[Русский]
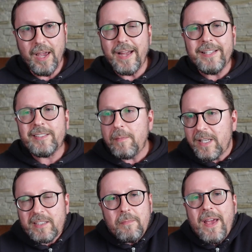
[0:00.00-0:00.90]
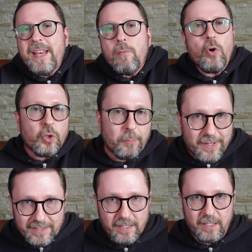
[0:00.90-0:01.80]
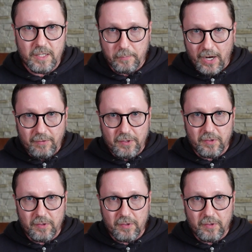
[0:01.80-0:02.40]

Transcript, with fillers: Они самих себя не могут посадить, правда